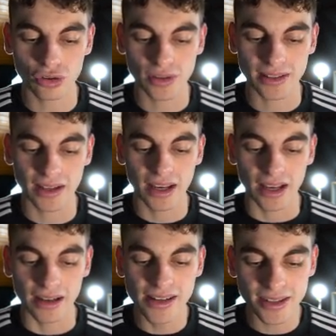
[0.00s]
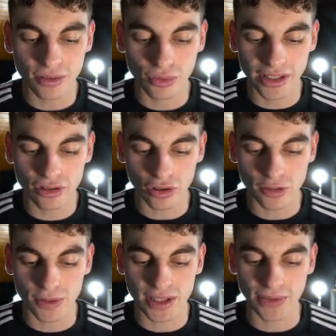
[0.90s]
Ensuite, liste de lecture
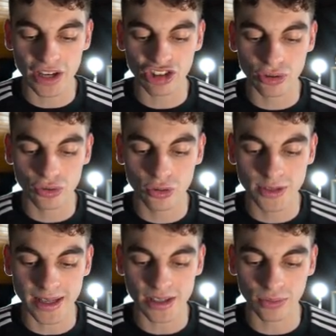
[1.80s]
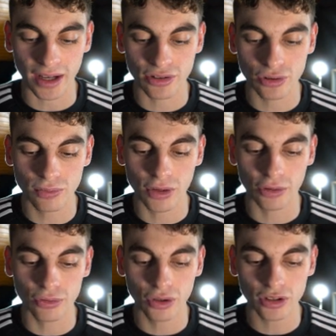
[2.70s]
Spotify, chaîne YouTube, station de radio,
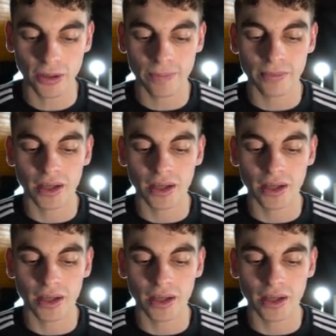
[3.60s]
blog ou autre.